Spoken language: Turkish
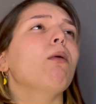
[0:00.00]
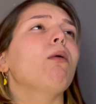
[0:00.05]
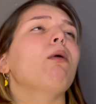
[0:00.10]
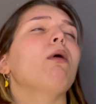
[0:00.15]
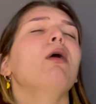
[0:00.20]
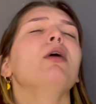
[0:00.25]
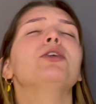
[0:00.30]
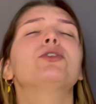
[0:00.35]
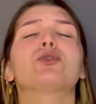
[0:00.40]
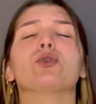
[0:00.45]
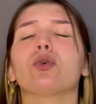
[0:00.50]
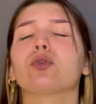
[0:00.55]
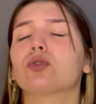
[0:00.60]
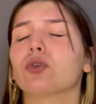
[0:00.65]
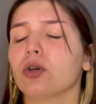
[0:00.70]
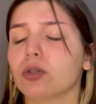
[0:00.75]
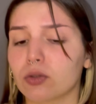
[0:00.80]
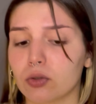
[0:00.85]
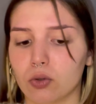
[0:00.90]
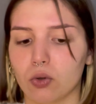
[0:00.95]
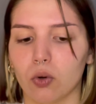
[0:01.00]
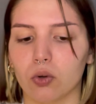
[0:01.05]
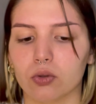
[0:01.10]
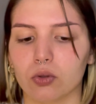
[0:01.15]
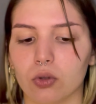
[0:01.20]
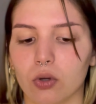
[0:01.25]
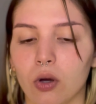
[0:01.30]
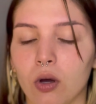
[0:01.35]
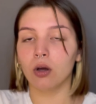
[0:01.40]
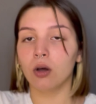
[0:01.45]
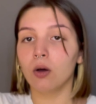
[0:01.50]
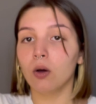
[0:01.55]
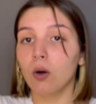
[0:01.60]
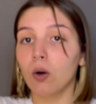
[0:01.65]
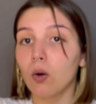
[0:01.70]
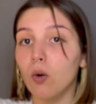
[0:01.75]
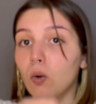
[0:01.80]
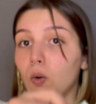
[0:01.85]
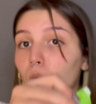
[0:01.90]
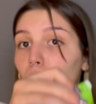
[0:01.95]
ay çok kötü koktu.
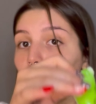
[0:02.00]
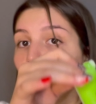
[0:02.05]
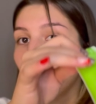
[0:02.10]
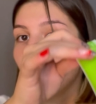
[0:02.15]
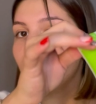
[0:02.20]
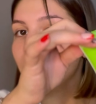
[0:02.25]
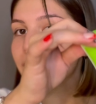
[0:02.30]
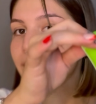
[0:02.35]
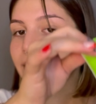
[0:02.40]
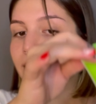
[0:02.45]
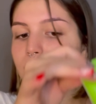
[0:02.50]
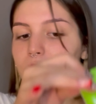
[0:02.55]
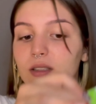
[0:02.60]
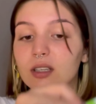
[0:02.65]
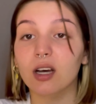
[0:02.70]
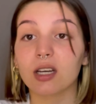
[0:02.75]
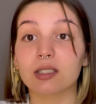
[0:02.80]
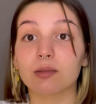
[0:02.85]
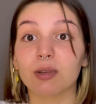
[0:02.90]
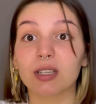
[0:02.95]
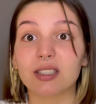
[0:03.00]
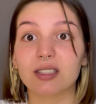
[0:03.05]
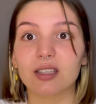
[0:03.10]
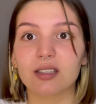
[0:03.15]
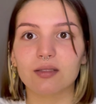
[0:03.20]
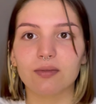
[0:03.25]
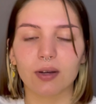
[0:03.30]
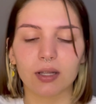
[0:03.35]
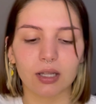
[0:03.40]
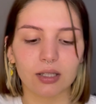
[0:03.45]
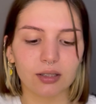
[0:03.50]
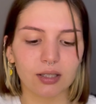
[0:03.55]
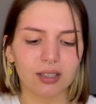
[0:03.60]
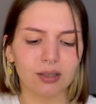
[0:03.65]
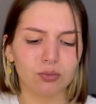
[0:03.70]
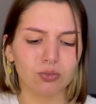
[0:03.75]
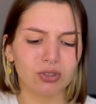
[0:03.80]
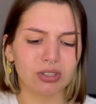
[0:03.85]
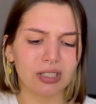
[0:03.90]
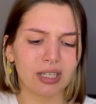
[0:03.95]
Oh my god gaz maskesi falan
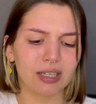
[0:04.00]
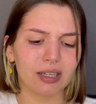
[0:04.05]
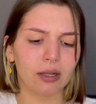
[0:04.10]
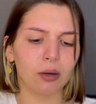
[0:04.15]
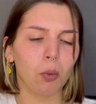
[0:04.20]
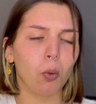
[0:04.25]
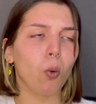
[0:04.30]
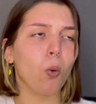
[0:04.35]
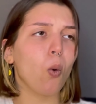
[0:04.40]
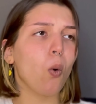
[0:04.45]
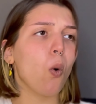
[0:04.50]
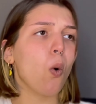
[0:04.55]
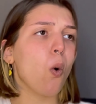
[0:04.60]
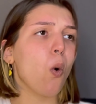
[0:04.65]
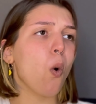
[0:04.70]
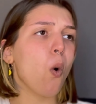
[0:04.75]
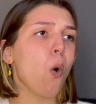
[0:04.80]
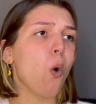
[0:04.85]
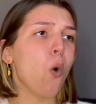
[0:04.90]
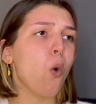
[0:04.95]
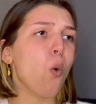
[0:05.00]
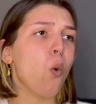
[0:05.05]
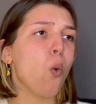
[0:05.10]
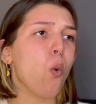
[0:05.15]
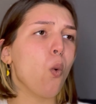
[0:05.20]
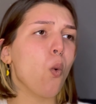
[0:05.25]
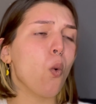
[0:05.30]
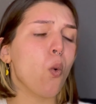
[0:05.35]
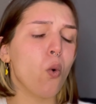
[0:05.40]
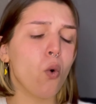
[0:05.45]
takımı sıkarken. Oo. Oh.